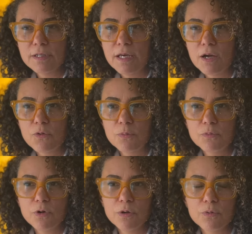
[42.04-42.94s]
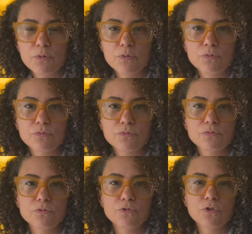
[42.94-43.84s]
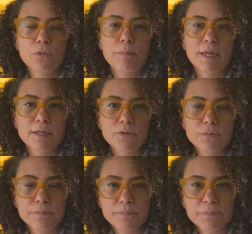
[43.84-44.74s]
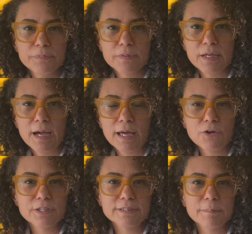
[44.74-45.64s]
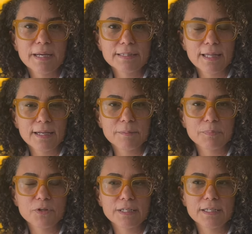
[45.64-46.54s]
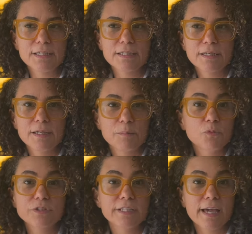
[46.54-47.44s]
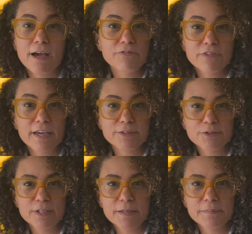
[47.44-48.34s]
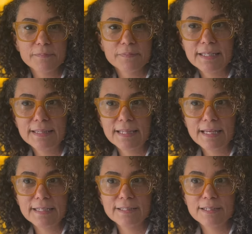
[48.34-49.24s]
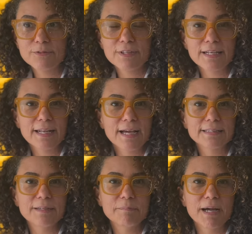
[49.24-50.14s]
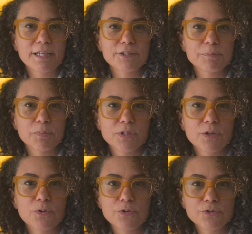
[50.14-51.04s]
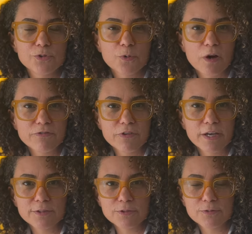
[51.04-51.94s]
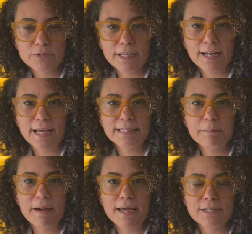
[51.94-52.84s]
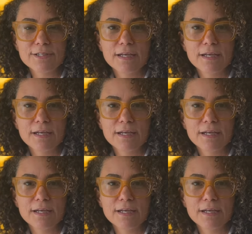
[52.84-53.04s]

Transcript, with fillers: É como eu nomeio a nossa matéria, porque música é afeto, né? Tem, não tem nada mais poderoso que o afeto, não tem nada mais